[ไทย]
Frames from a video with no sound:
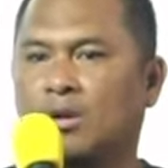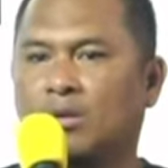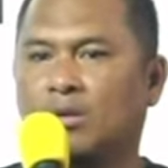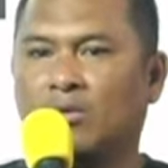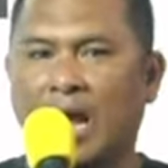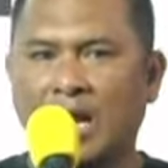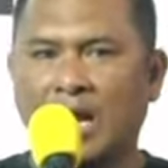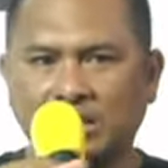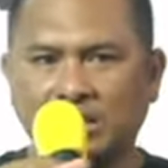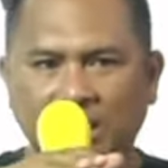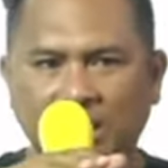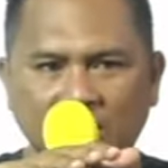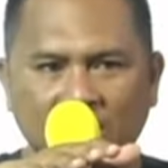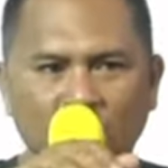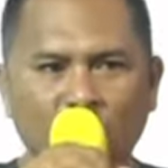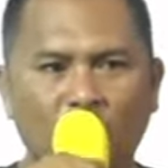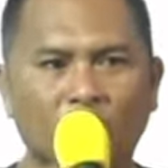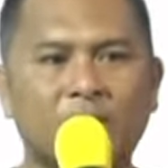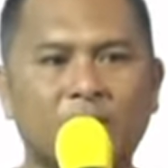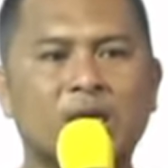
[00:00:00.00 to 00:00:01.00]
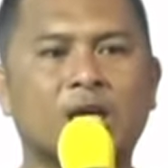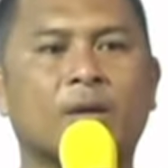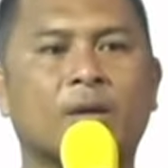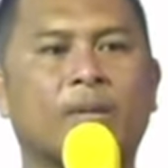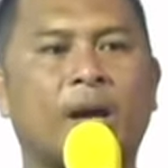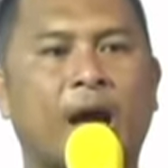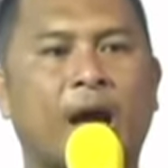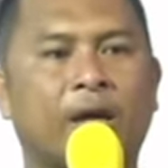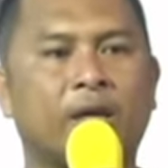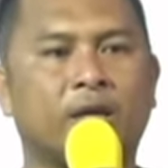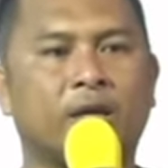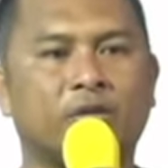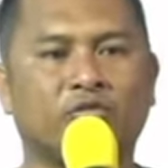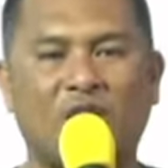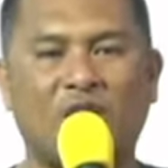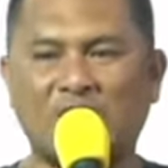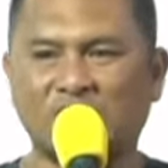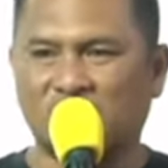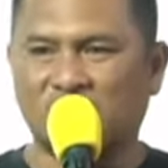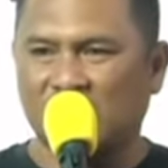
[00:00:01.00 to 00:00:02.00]
ทักษิณจะร่วมมือกับใคร
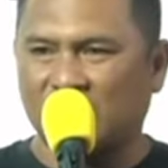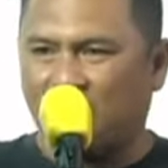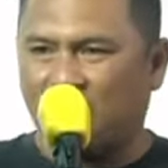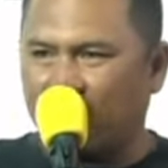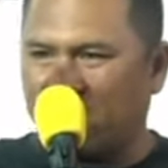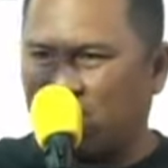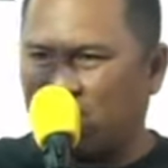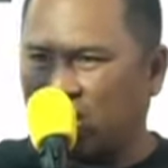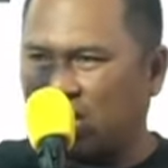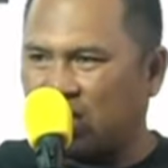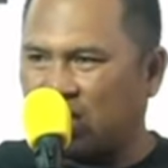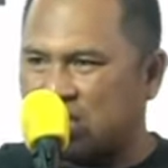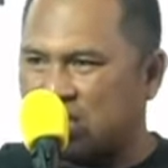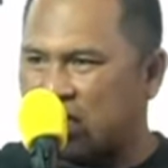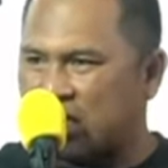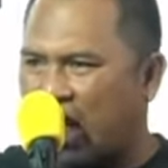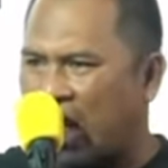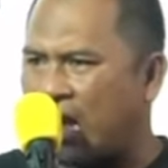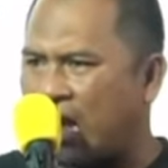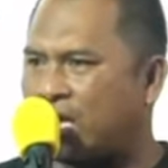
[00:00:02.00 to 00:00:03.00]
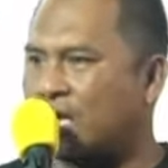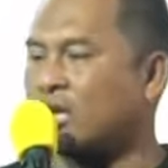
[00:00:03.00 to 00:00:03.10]
ทักษิณเขาไม่ได้คิดถึงใคร